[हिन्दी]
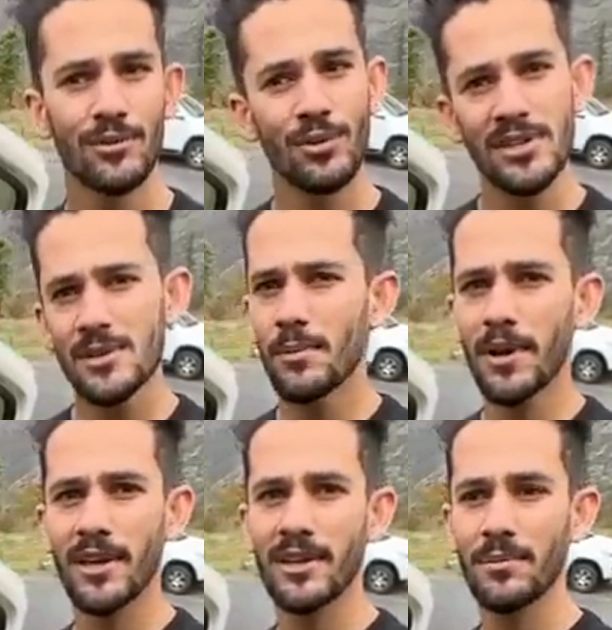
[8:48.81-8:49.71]
तो किसी भी
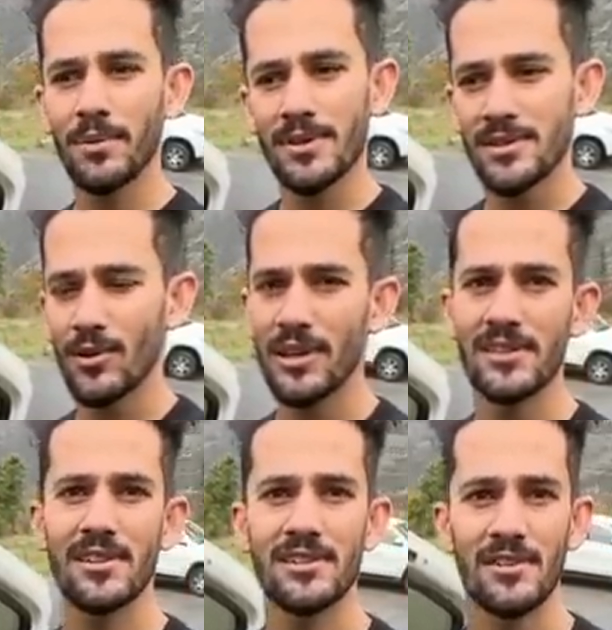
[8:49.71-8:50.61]
मैकेनिक के पास जाओ
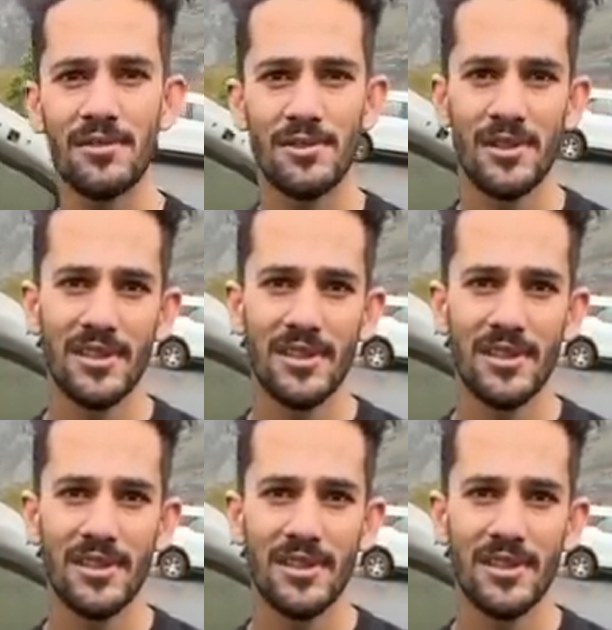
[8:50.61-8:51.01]
इजीली सर्विस हो जाती